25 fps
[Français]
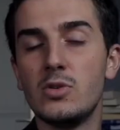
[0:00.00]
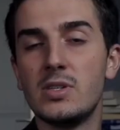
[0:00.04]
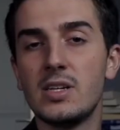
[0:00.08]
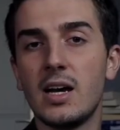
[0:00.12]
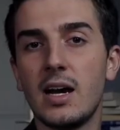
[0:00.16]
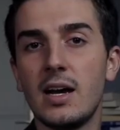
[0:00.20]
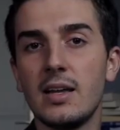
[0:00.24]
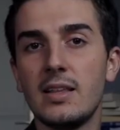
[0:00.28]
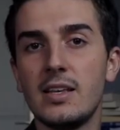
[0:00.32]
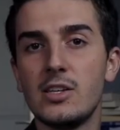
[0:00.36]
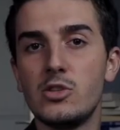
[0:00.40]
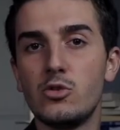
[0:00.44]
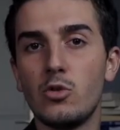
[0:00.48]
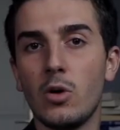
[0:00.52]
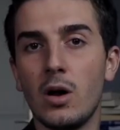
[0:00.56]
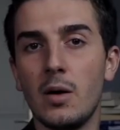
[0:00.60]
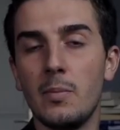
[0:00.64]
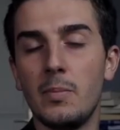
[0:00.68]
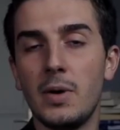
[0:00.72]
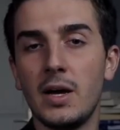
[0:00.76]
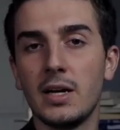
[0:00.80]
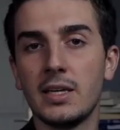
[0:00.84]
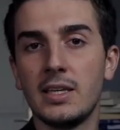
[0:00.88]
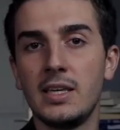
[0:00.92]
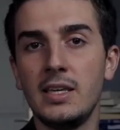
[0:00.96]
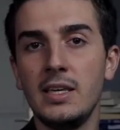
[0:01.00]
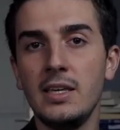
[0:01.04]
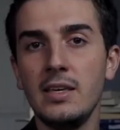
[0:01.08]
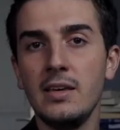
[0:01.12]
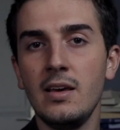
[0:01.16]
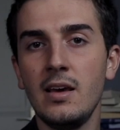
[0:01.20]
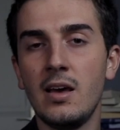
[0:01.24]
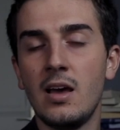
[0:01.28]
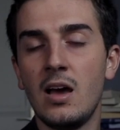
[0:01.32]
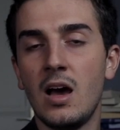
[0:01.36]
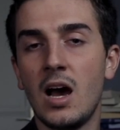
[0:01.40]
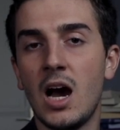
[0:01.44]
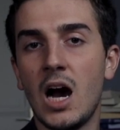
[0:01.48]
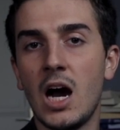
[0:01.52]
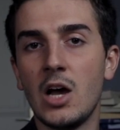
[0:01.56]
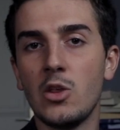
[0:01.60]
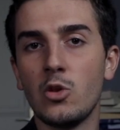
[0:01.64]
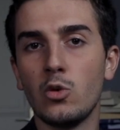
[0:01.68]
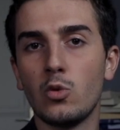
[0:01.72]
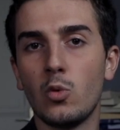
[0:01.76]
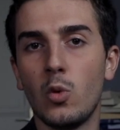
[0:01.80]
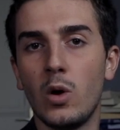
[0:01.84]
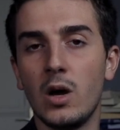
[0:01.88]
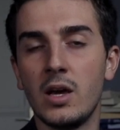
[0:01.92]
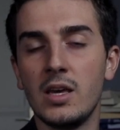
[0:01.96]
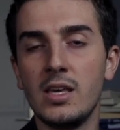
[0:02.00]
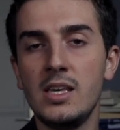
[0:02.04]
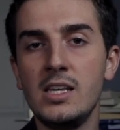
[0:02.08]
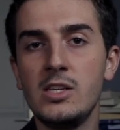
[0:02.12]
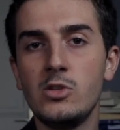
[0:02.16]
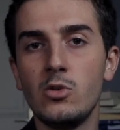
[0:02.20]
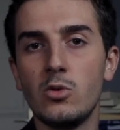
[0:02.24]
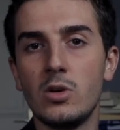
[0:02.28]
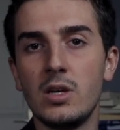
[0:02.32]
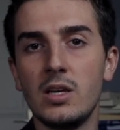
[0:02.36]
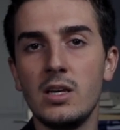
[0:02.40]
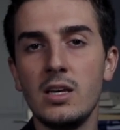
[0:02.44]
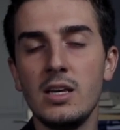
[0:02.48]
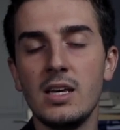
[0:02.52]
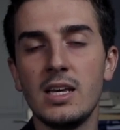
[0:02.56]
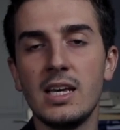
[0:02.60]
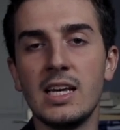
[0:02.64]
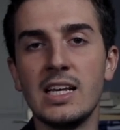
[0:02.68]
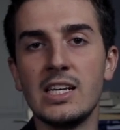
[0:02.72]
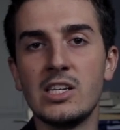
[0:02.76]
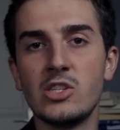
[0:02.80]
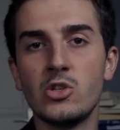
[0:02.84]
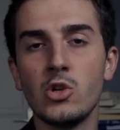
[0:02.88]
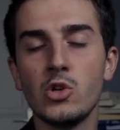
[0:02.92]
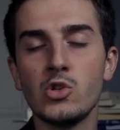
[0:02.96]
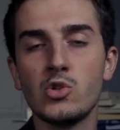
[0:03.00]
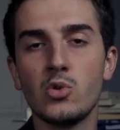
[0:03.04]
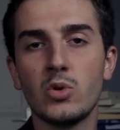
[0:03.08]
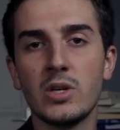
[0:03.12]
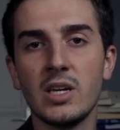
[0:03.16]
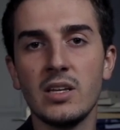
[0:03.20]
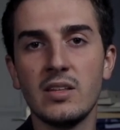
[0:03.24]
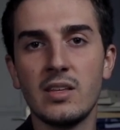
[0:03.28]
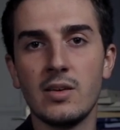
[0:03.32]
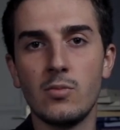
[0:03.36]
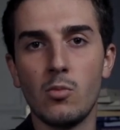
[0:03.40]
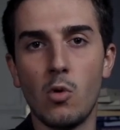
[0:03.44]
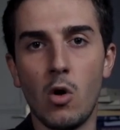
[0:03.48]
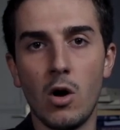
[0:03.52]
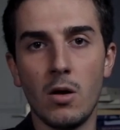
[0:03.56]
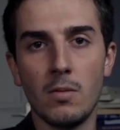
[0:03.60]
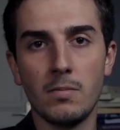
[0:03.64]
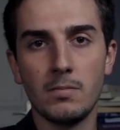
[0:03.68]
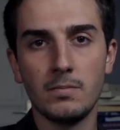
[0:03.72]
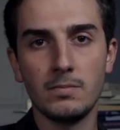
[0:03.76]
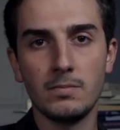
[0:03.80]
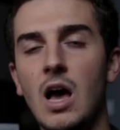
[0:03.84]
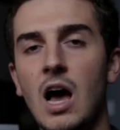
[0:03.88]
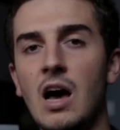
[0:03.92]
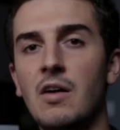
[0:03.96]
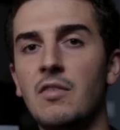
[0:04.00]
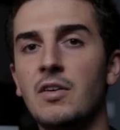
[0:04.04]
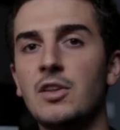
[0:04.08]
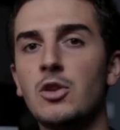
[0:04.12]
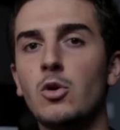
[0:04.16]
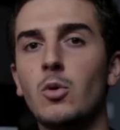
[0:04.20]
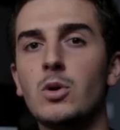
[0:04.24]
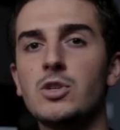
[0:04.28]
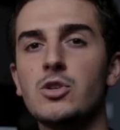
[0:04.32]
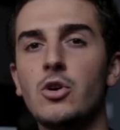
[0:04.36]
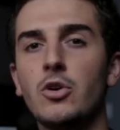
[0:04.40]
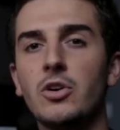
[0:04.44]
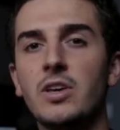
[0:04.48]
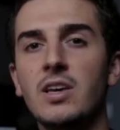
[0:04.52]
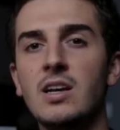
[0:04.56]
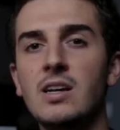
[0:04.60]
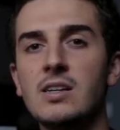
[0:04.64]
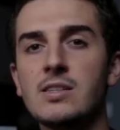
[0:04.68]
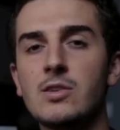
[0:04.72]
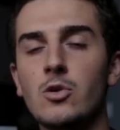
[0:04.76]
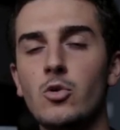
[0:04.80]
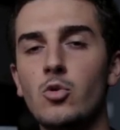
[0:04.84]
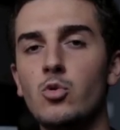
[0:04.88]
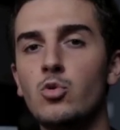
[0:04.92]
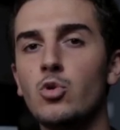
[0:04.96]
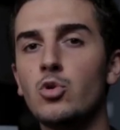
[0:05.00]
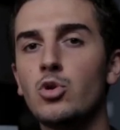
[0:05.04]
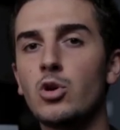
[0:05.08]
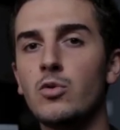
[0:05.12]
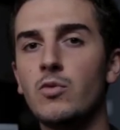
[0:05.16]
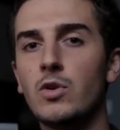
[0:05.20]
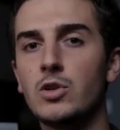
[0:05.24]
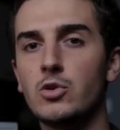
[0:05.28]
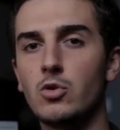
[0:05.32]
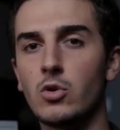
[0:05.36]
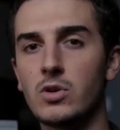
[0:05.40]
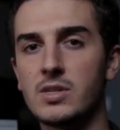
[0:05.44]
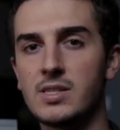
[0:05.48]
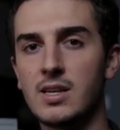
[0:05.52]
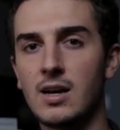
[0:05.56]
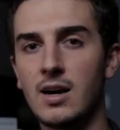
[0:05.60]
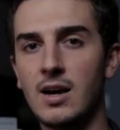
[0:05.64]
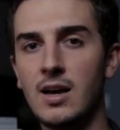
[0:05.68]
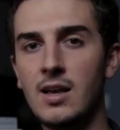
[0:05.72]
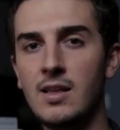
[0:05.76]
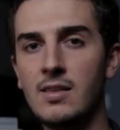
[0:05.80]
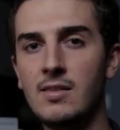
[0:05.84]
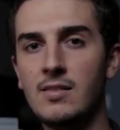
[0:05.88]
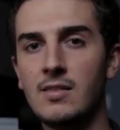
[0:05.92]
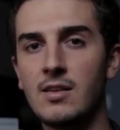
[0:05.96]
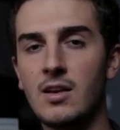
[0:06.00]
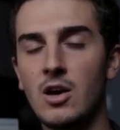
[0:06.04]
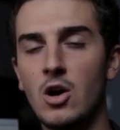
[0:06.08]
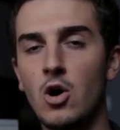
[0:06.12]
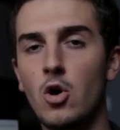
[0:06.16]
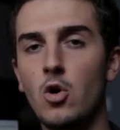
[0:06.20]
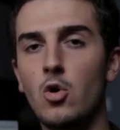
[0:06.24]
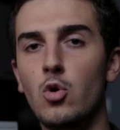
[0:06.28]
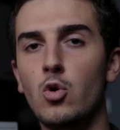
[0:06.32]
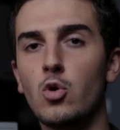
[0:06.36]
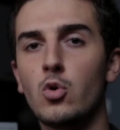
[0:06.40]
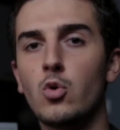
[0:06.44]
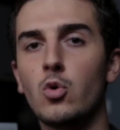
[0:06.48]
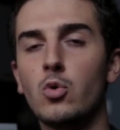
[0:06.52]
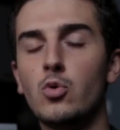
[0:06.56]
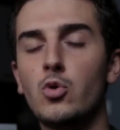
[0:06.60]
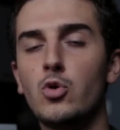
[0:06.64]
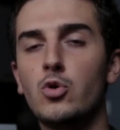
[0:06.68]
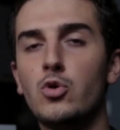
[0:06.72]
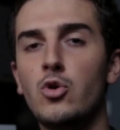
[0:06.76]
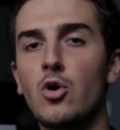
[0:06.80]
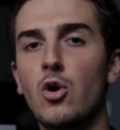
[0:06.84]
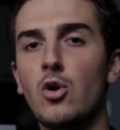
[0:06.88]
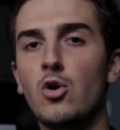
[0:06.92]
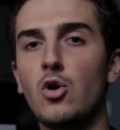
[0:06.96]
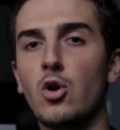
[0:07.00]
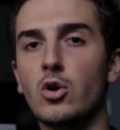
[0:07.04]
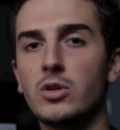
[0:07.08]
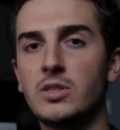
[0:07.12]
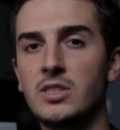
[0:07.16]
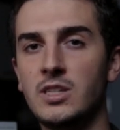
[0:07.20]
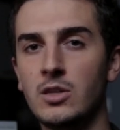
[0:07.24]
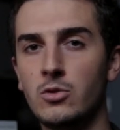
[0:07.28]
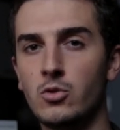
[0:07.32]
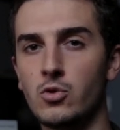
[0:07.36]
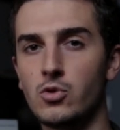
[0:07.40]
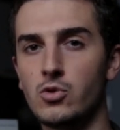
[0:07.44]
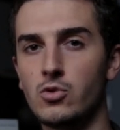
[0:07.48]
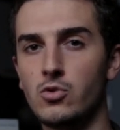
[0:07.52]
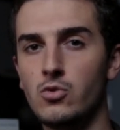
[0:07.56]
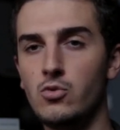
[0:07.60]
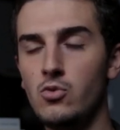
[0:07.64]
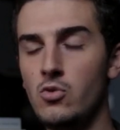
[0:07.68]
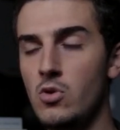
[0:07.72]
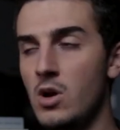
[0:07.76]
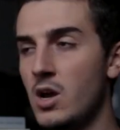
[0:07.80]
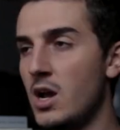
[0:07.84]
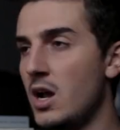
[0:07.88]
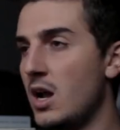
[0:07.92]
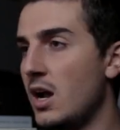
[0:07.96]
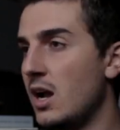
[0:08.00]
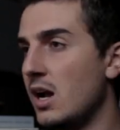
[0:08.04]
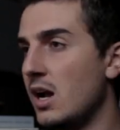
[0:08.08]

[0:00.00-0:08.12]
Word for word: de s'arrêter sur un parking, un endroit isolé et sans aucun témoin. À 23h15, une autre voiture s'arrête, le conducteur leur tire dessus,